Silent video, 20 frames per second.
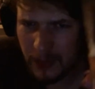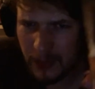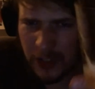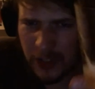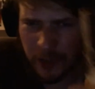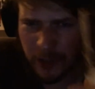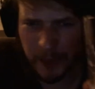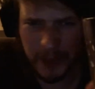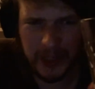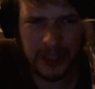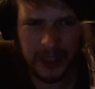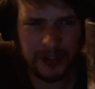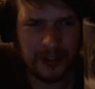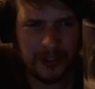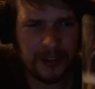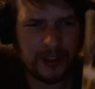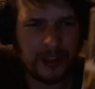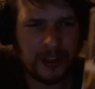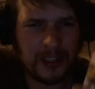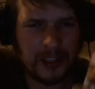Co prawda to
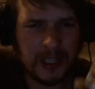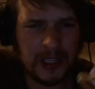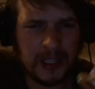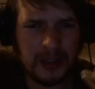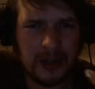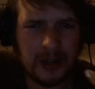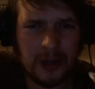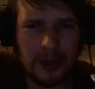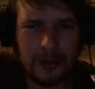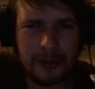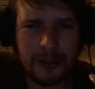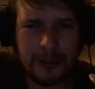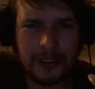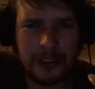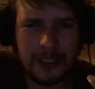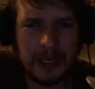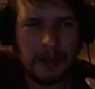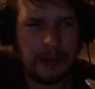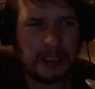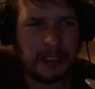jest rodzaj alkoholu, który
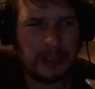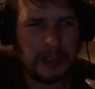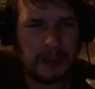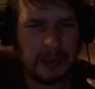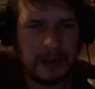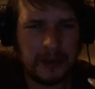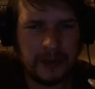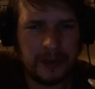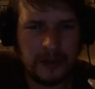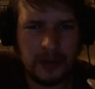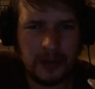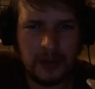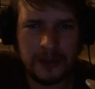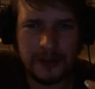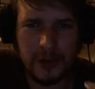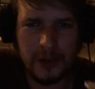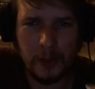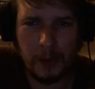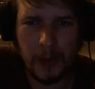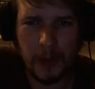najlepiej się pije w
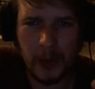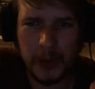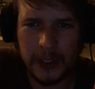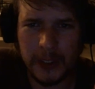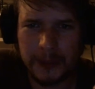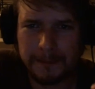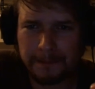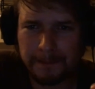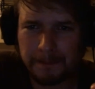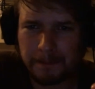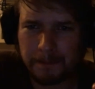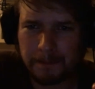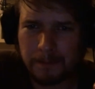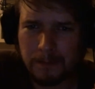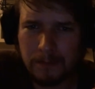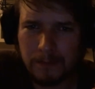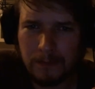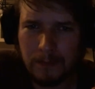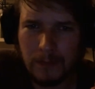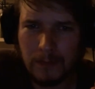ostre upały.
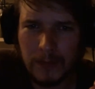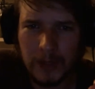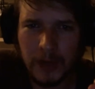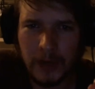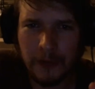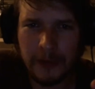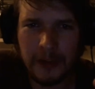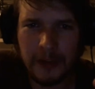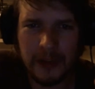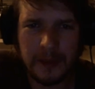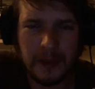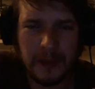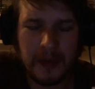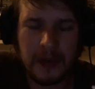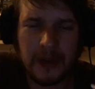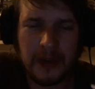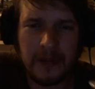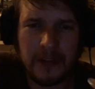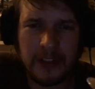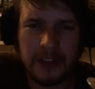On wtedy sprawia
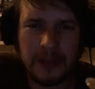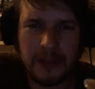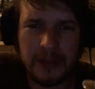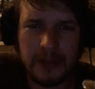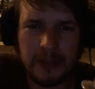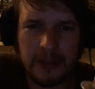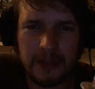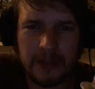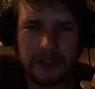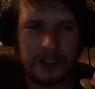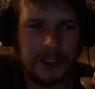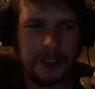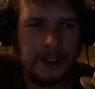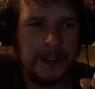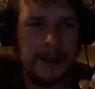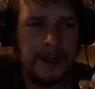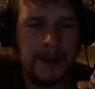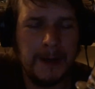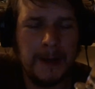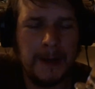najwięcej przyjemności,
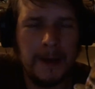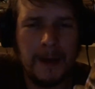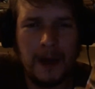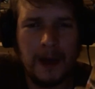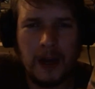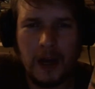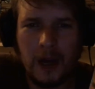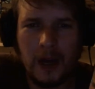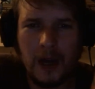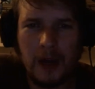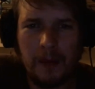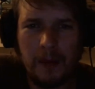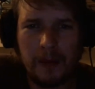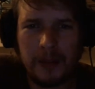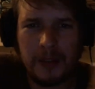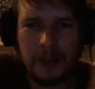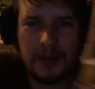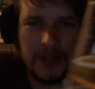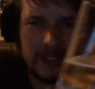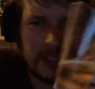e,
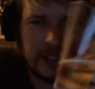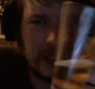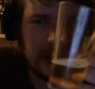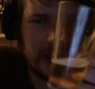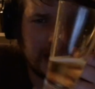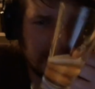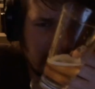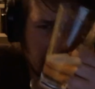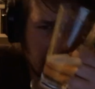ponieważ jest